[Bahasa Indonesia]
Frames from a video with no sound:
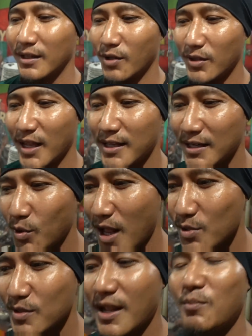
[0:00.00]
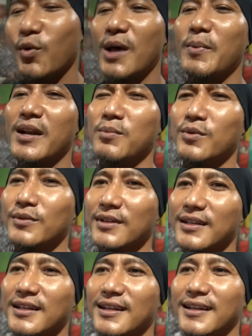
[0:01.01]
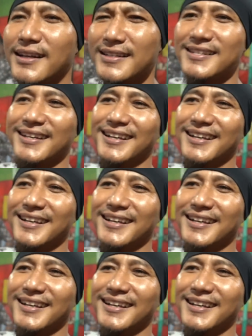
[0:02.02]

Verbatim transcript: Totalnya 268 ribu. Oh, ya